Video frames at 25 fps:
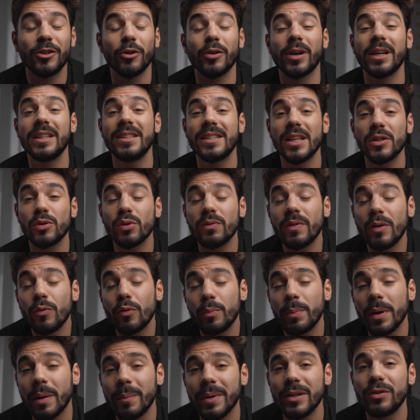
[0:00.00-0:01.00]
Cette organisation va
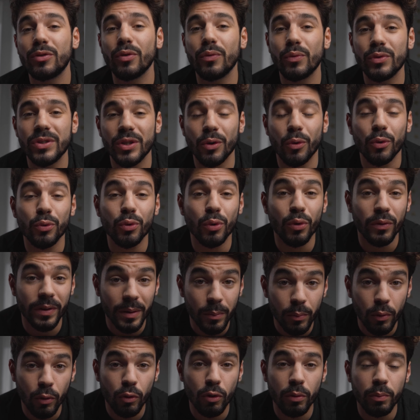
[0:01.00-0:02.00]
vous permettre de vous y
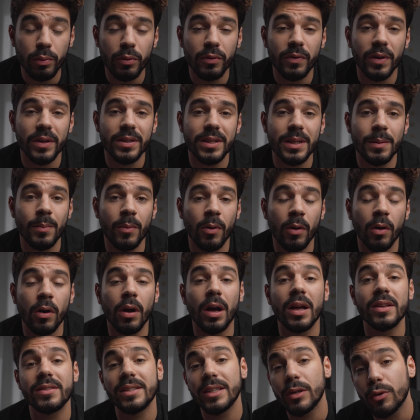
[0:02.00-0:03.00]
retrouver beaucoup plus
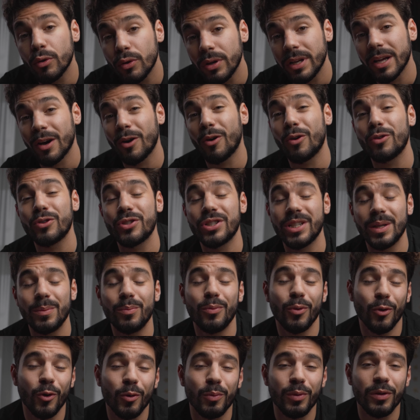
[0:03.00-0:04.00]
facilement, ainsi que de les
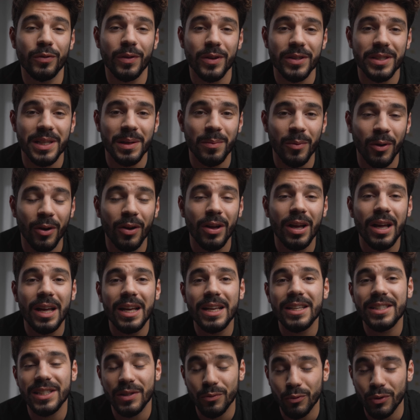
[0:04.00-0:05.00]
ranger beaucoup plus facilement
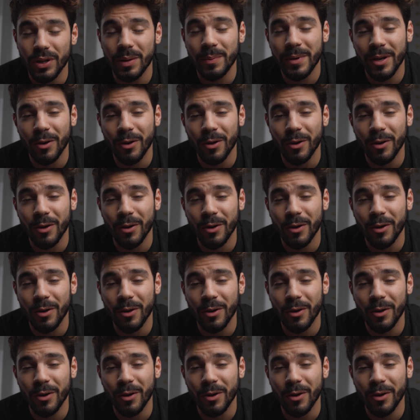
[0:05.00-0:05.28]
si vous les